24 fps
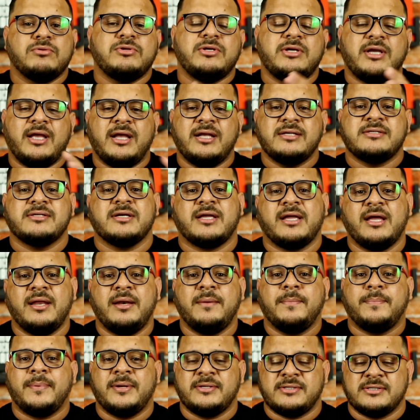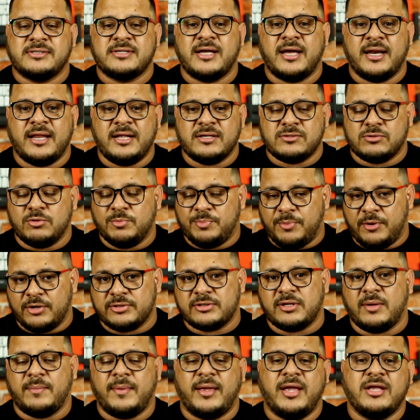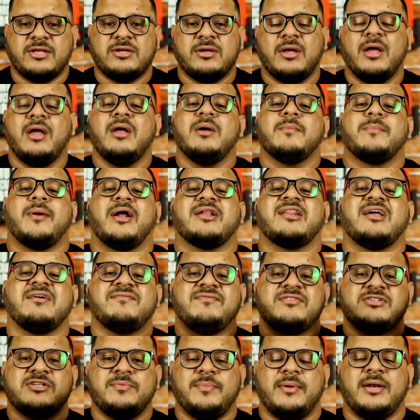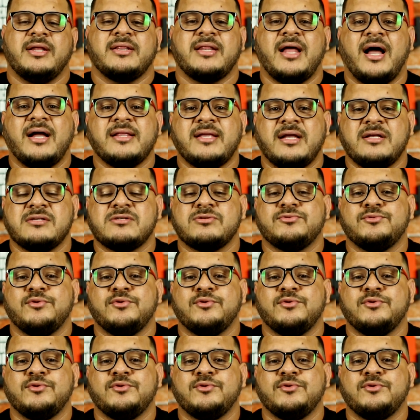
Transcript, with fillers: a audiência que ele precisaria supostamente para dar visibilidade a